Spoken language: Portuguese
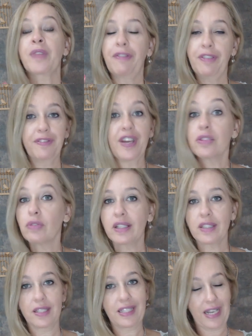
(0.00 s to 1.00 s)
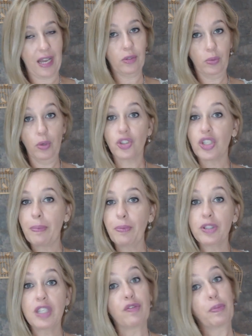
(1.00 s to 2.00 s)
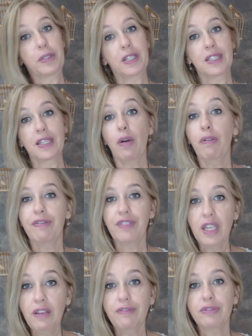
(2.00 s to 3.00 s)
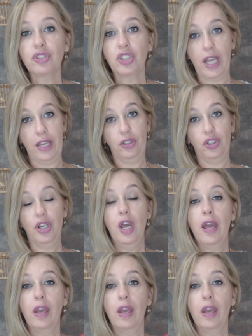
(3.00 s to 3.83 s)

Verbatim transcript: Viver do artesanato hoje é possível, porque se eu vivo, gente,